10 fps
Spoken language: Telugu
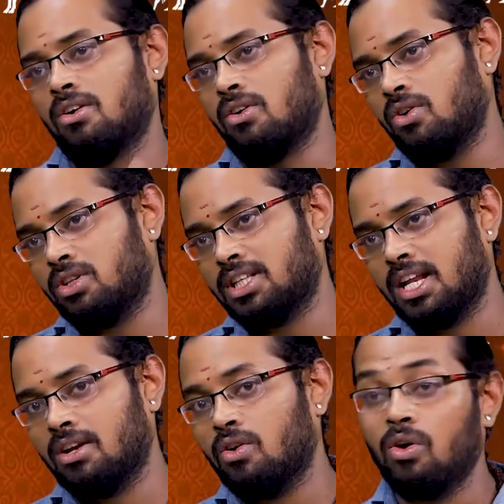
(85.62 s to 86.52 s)
రెండో
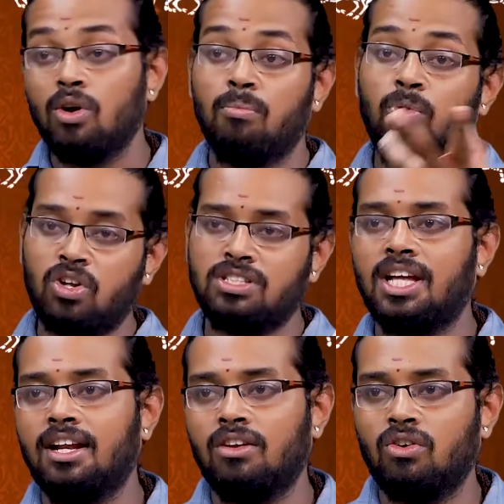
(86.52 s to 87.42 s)
స్థానంలో మూడో
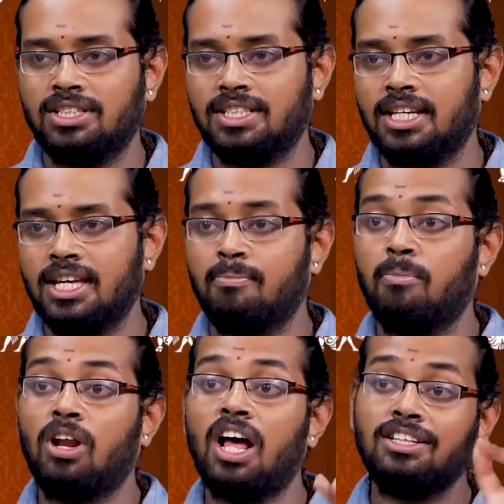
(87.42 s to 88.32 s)
స్థానంలో వచ్చేసరికి
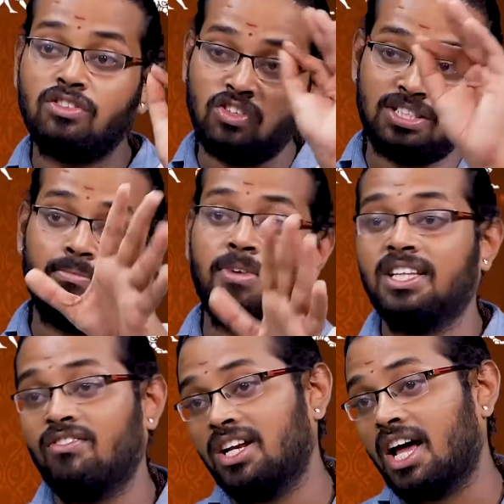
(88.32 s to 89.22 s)
భ్రాతృ
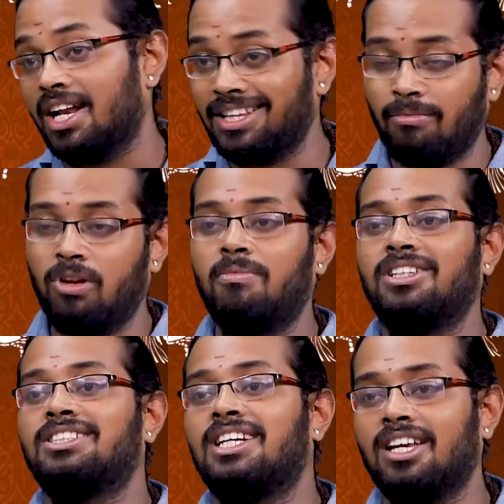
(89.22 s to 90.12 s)
సంబంధమైన అన్నదమ్ముల
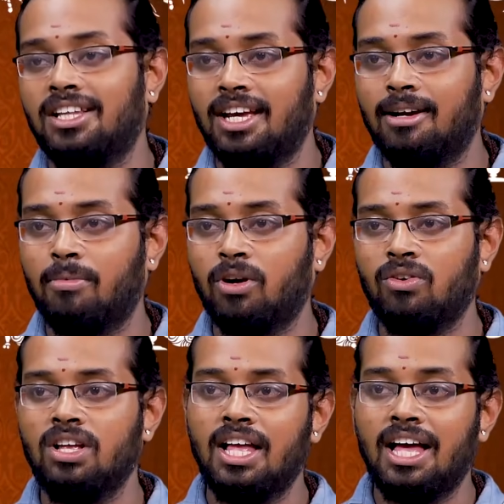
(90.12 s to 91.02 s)
మధ్య సఖ్యత లేకపోవడం